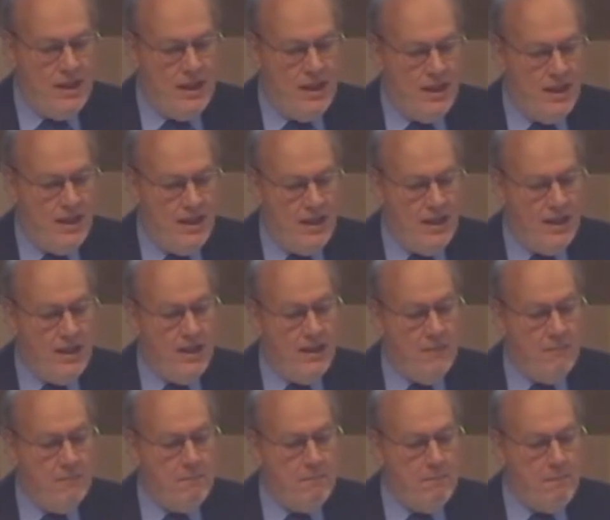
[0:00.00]
E,
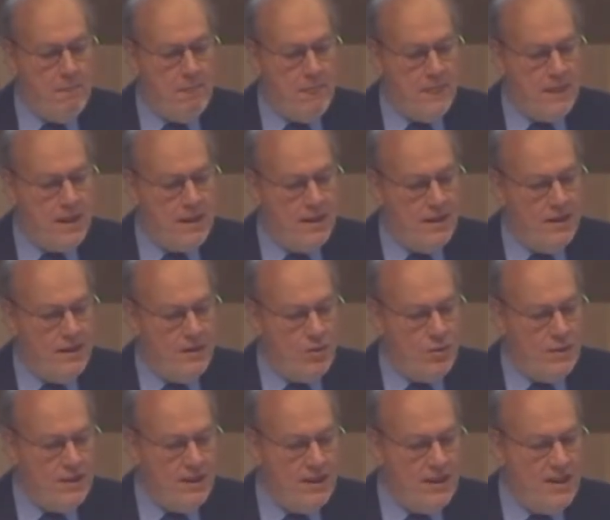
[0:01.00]
ehm, e eh,
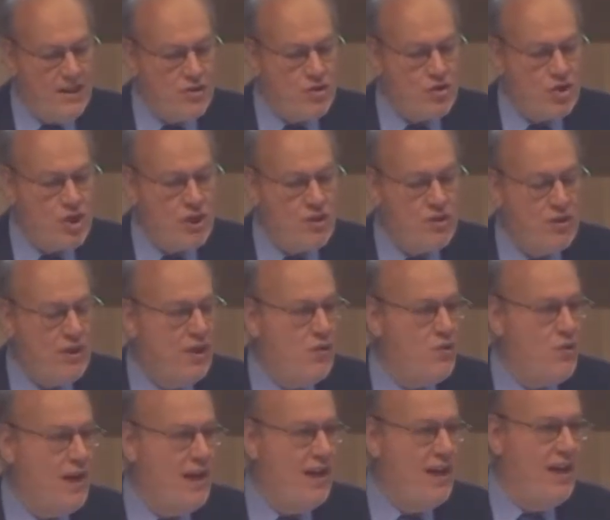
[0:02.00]
quindi l'associazione
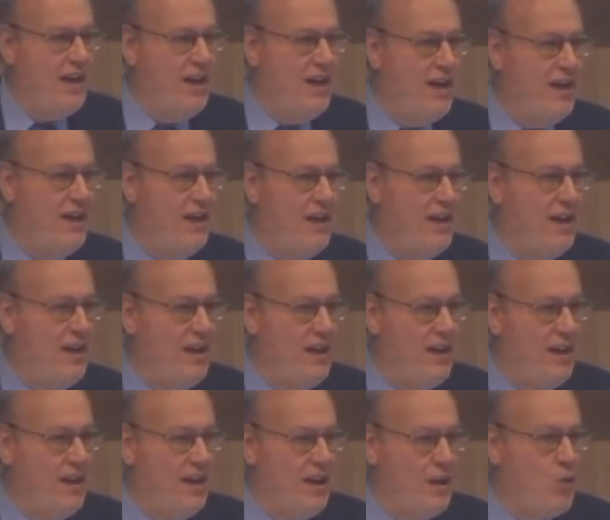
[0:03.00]
annuale eh,
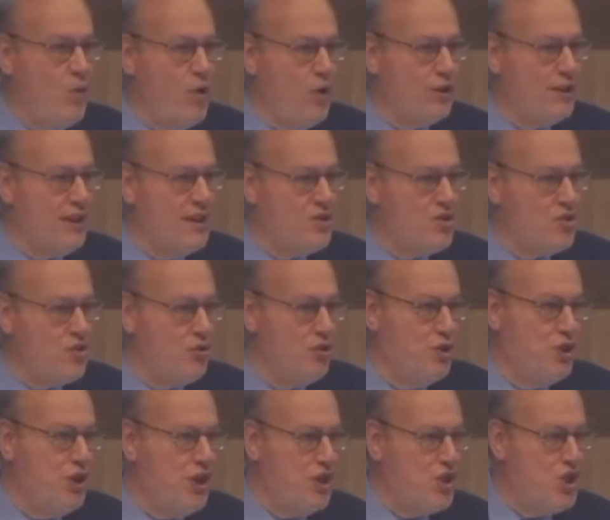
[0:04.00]
la, la, quota è solo
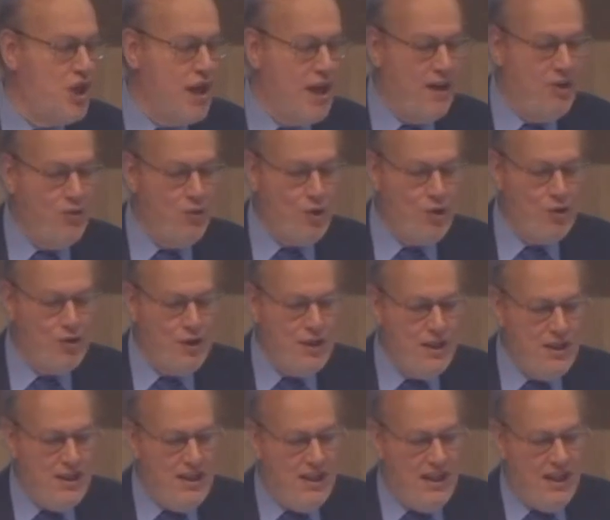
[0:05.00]
di 10 euro
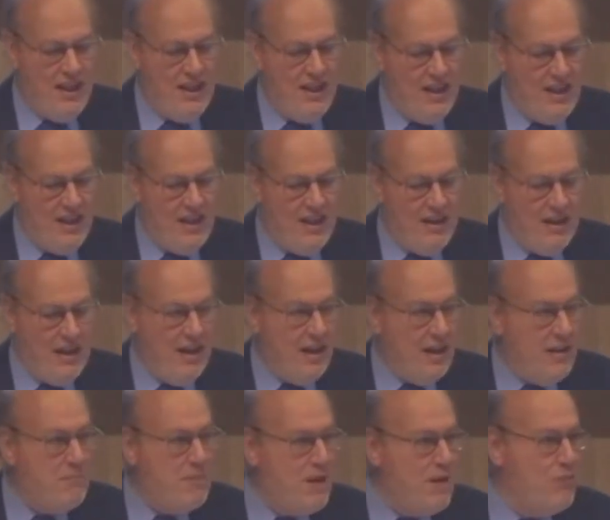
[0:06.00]
e, e
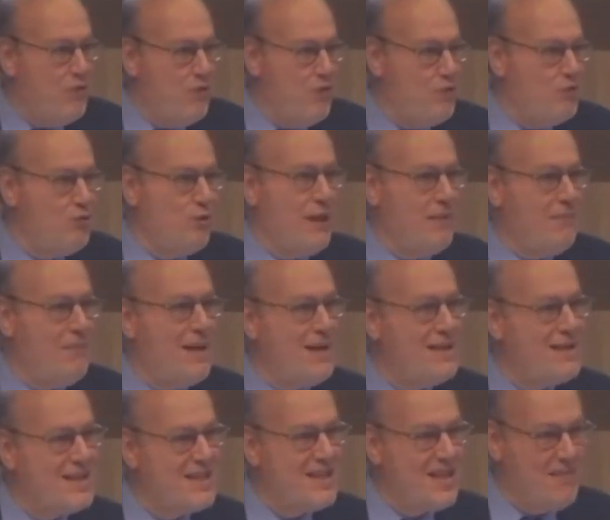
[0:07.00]
l'abbiamo voluta
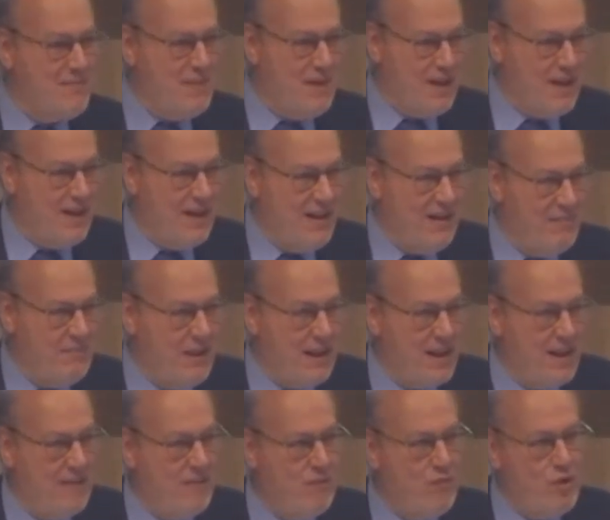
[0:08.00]
bassa per,
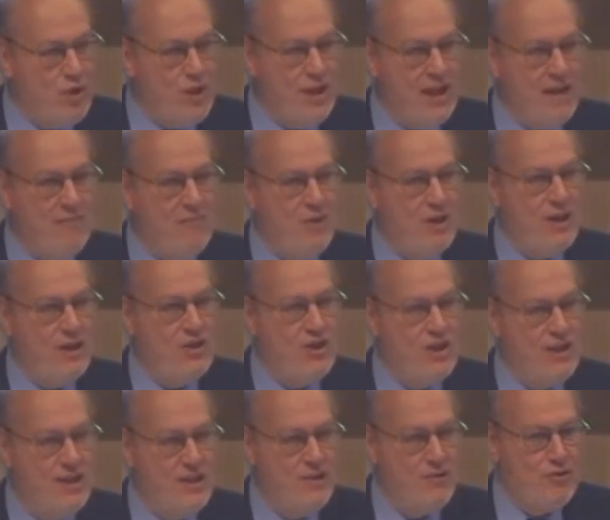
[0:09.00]
perché vogliamo che
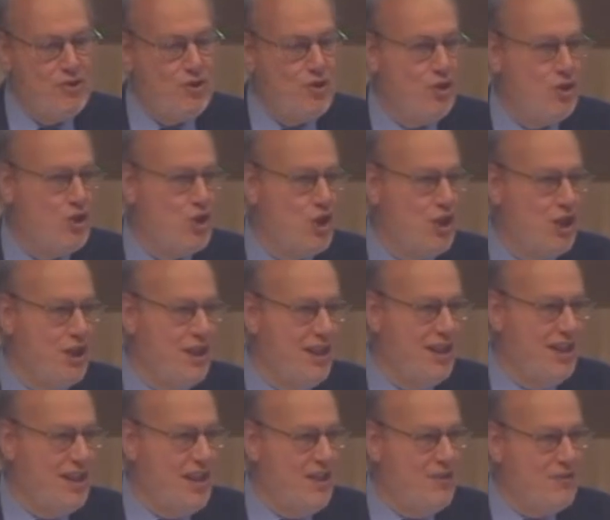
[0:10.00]
ci siano soci
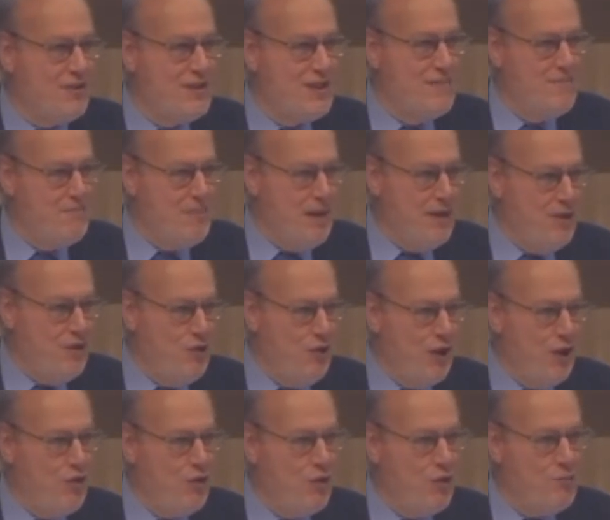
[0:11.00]
che non si impegnino
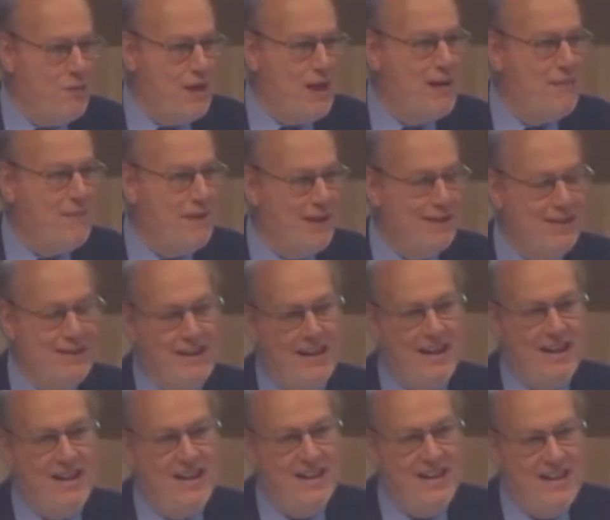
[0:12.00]

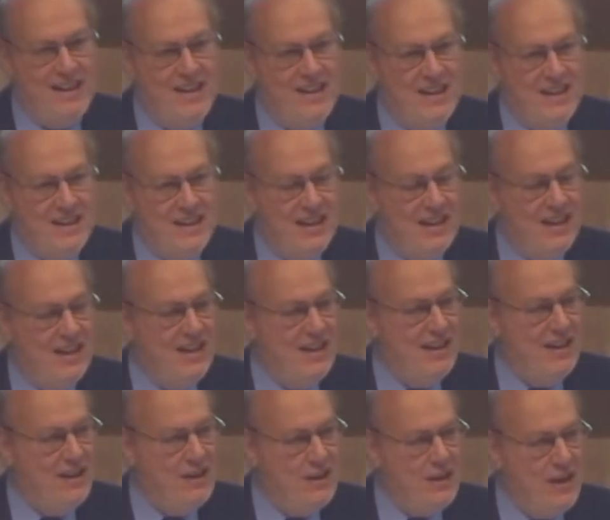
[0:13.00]
economicamente in,
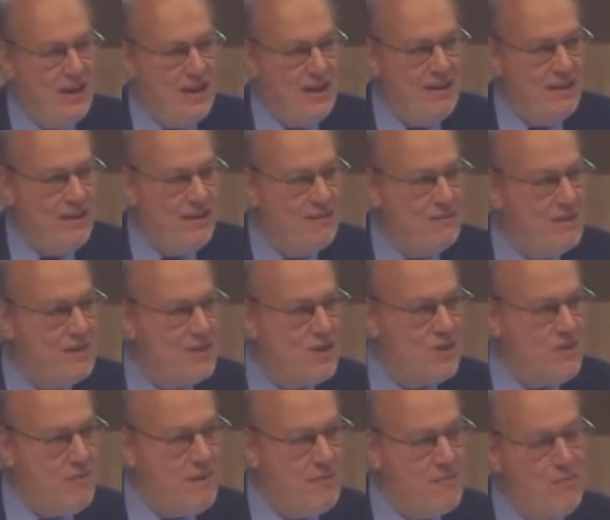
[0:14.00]
eh,
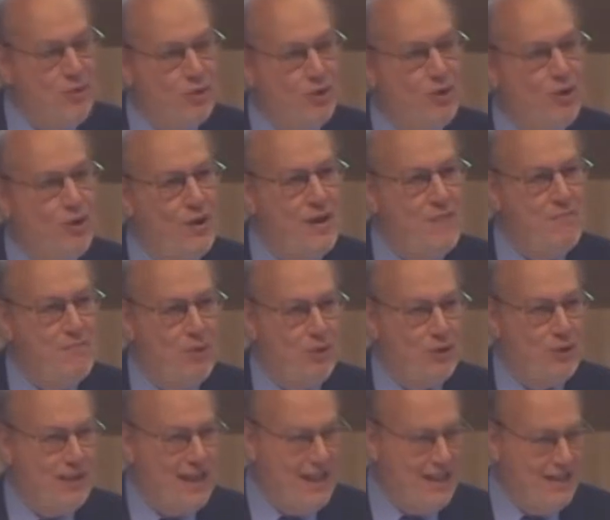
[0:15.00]
insomma, in modo
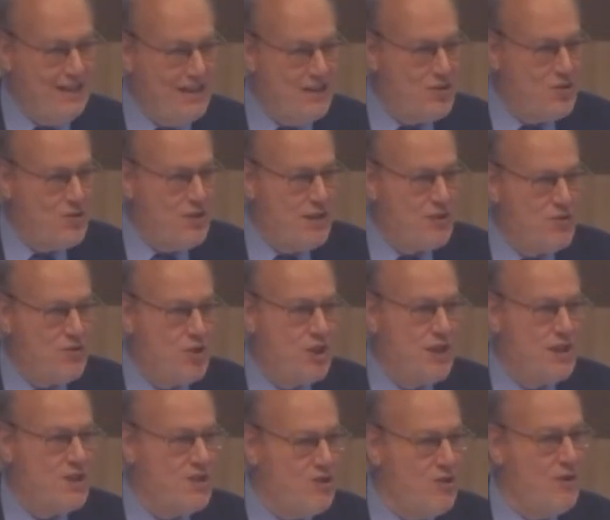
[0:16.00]
importante
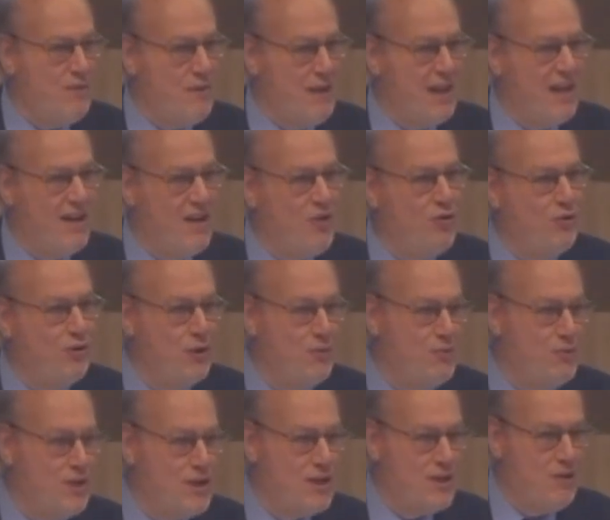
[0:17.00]
sull'associazione ma che
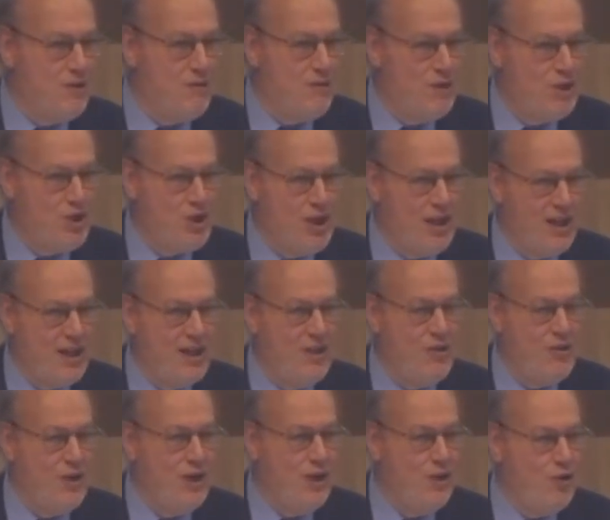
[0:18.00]
contribuiscano invece anche
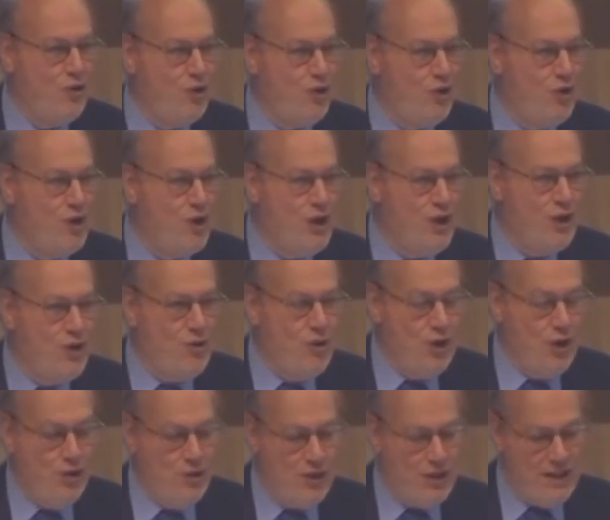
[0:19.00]
con le loro, con
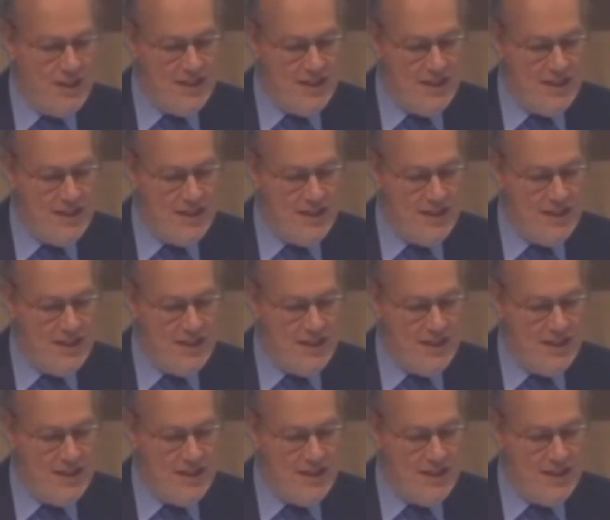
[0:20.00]
le loro